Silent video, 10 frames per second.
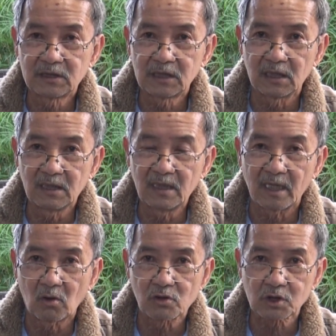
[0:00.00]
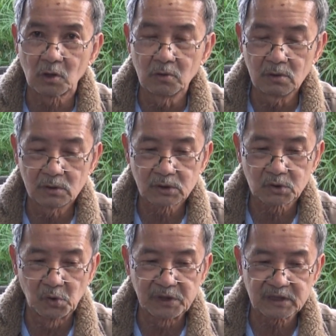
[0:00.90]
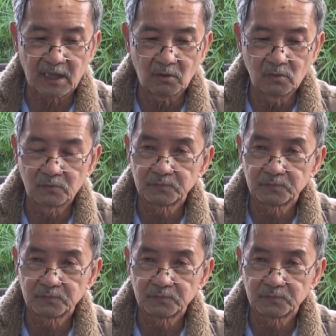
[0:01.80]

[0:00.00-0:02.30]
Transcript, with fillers: chỉ là con số xui xẻo.